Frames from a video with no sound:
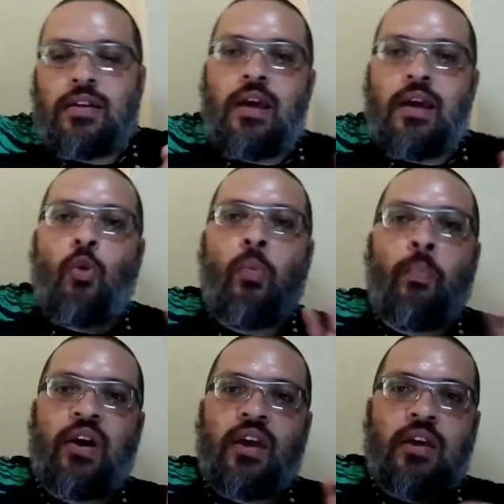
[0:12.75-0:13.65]
que
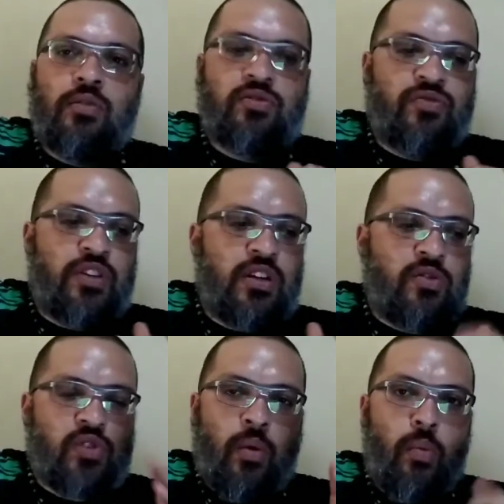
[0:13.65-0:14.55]
acompanha aí os vídeos,
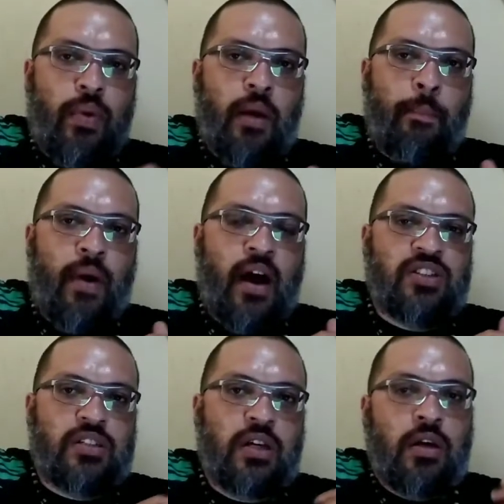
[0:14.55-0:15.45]
que acompanha a
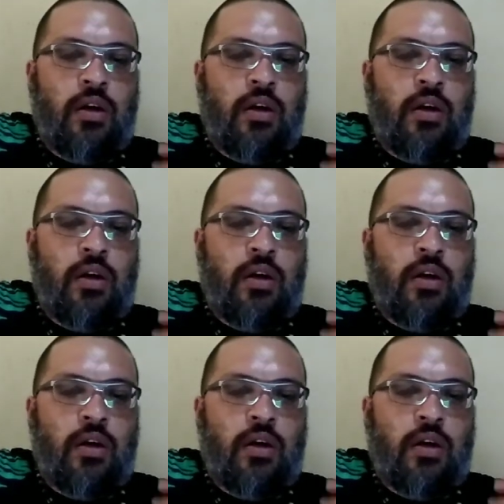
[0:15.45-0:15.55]
página,